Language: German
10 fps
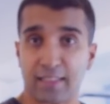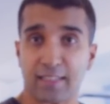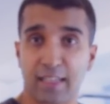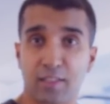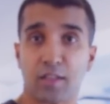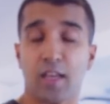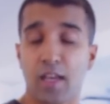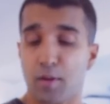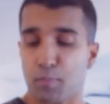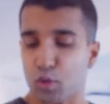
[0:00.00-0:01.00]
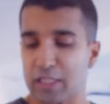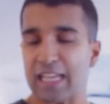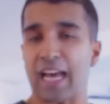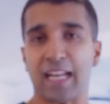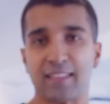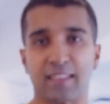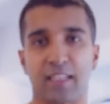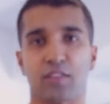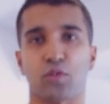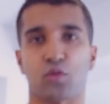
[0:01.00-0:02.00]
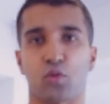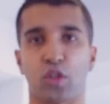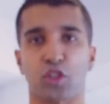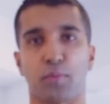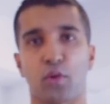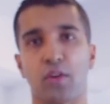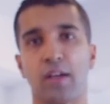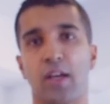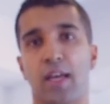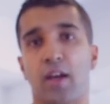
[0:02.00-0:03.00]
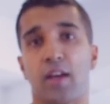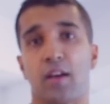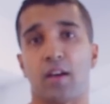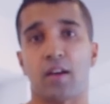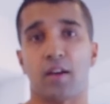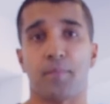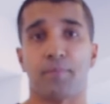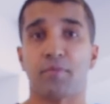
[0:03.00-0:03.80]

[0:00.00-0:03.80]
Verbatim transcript: Das heißt, Muskelansatz und Ursprung äh,